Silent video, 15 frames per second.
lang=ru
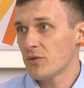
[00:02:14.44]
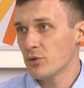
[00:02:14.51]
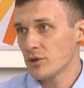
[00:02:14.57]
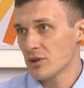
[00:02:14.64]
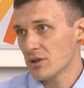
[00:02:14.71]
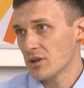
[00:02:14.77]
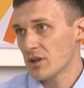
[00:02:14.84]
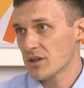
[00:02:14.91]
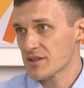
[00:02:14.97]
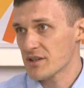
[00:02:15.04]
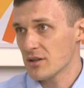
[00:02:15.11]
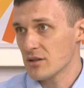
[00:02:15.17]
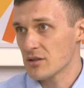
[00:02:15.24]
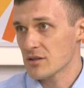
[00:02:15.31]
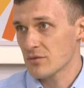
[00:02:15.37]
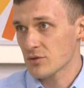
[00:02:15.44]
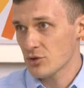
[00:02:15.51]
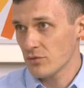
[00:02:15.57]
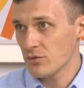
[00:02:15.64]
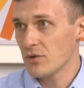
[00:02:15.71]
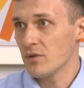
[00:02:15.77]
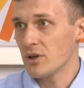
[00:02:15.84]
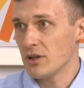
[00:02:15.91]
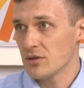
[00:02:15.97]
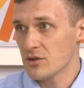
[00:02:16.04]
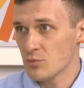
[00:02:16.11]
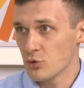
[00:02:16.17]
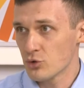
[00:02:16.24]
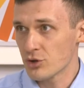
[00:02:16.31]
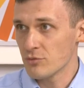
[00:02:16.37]
приводите доказательства, что вы
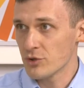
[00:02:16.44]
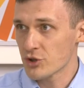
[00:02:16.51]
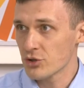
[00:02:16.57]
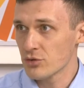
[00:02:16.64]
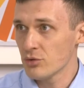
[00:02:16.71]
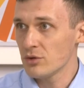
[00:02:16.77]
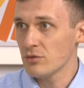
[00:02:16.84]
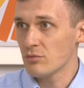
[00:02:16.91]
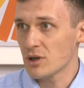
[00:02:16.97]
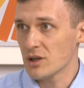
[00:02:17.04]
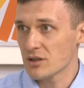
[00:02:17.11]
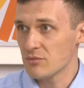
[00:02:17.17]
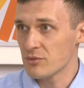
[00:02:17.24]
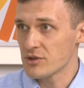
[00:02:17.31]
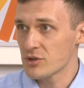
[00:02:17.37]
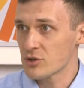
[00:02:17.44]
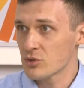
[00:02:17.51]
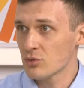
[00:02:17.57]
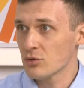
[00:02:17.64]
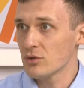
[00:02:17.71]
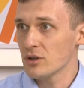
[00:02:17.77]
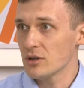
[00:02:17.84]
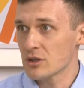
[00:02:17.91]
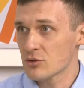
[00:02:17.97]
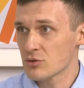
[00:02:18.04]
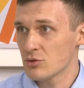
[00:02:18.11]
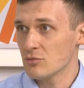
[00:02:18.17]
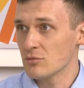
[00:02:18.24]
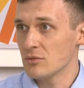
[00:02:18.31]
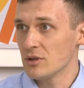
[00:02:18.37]
являетесь мужем и женой, братом и сестрой,
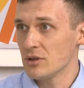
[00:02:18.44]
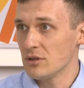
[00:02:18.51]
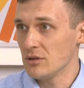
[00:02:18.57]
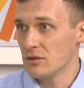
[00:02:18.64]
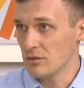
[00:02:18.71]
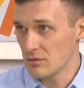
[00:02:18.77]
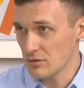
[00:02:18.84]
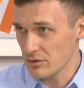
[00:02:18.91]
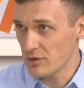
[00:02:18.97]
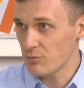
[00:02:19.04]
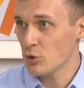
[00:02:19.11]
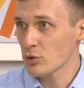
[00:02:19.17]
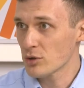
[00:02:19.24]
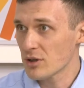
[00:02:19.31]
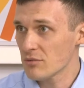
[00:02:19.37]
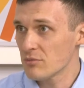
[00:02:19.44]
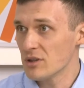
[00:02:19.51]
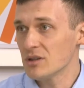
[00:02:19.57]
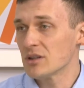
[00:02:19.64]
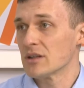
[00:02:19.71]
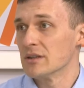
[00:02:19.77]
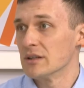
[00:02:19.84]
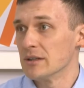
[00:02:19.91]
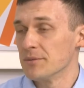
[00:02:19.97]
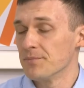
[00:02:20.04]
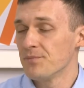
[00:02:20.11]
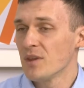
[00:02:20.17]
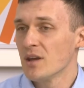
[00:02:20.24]
отцом и ребенком и так далее.